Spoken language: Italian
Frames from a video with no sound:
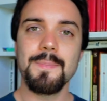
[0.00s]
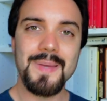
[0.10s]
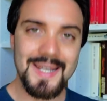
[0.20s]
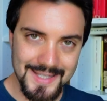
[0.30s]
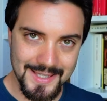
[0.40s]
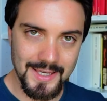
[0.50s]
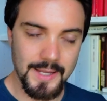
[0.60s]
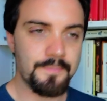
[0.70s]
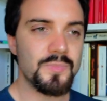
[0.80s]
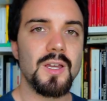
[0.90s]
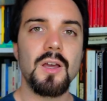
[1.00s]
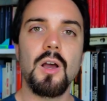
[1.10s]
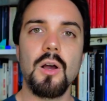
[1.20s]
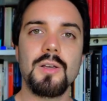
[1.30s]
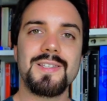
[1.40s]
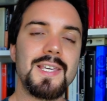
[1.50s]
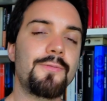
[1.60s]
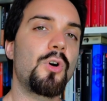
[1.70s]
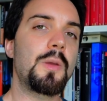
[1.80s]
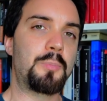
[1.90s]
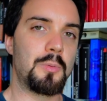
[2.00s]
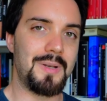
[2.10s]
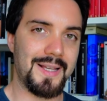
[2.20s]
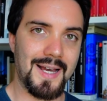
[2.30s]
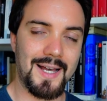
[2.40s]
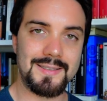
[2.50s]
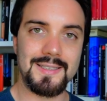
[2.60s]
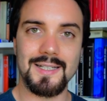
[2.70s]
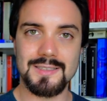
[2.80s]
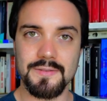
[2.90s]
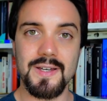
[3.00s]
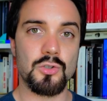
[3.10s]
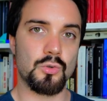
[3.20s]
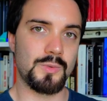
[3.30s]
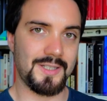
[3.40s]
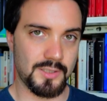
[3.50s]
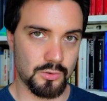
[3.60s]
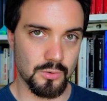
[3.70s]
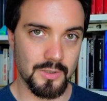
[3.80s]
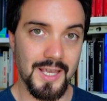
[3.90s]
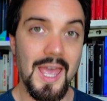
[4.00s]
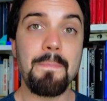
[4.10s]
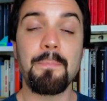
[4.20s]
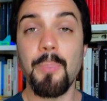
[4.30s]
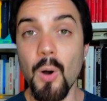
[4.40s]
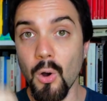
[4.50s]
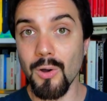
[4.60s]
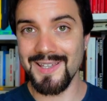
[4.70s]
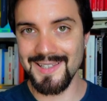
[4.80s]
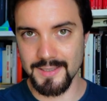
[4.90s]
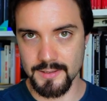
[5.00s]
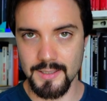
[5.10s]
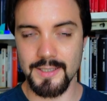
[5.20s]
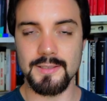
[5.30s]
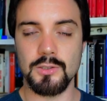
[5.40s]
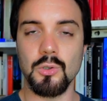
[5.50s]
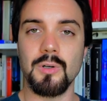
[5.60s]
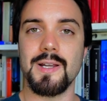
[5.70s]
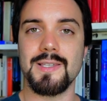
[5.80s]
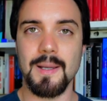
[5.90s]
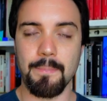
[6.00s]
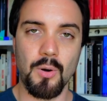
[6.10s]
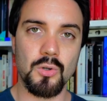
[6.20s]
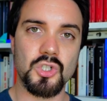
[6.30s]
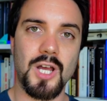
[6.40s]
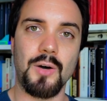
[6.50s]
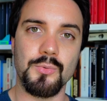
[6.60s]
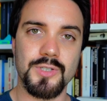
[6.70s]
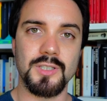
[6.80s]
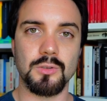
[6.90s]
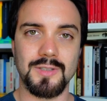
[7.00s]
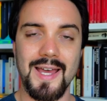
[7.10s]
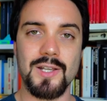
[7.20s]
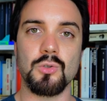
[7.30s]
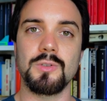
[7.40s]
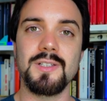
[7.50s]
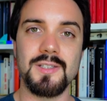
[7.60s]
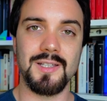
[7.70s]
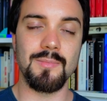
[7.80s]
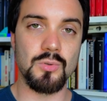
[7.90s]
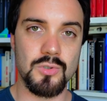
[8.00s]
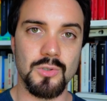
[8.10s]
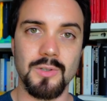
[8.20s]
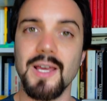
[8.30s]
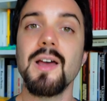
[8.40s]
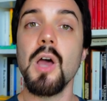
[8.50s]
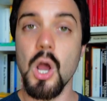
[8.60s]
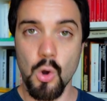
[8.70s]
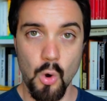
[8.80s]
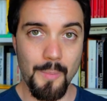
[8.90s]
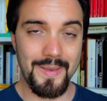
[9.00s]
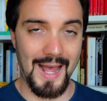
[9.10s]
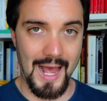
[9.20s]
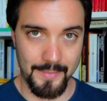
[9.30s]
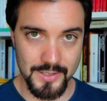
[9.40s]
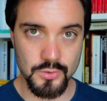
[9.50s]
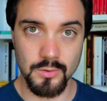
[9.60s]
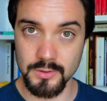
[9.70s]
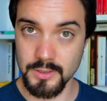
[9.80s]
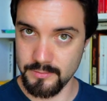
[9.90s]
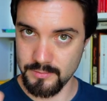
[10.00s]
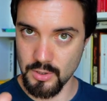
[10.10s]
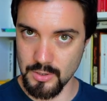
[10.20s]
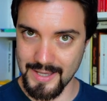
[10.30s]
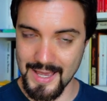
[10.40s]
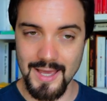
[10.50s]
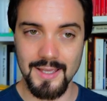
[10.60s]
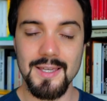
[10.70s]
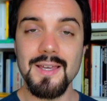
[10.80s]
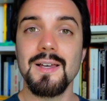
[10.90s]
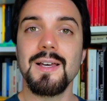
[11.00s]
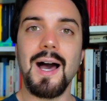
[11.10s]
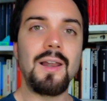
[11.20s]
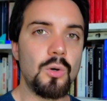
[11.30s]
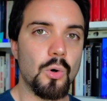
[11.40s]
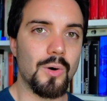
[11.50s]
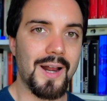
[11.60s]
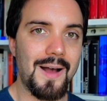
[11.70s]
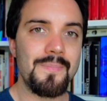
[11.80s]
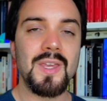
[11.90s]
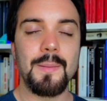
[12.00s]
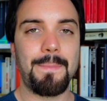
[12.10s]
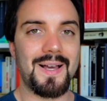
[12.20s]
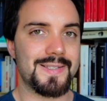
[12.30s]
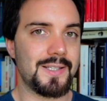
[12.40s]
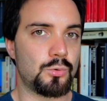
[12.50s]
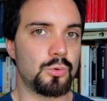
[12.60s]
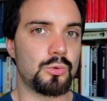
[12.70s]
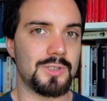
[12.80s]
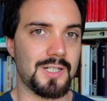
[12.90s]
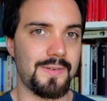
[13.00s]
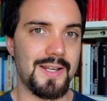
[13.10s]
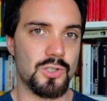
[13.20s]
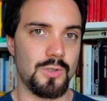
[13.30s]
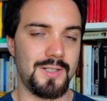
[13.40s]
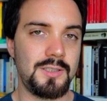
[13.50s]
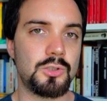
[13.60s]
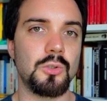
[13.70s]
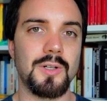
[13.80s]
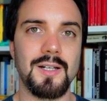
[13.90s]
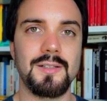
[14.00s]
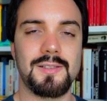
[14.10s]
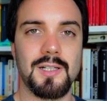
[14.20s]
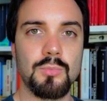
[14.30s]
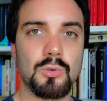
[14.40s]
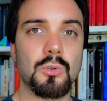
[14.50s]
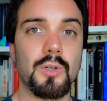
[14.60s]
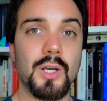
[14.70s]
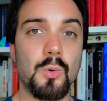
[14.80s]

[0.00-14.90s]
Perché se voi pubblicate attraverso un editore e poi l'editore si appoggia a un sito terzo di distribuzione come Amazon, ok? Allora passa tutto attraverso l'editore e il distributore.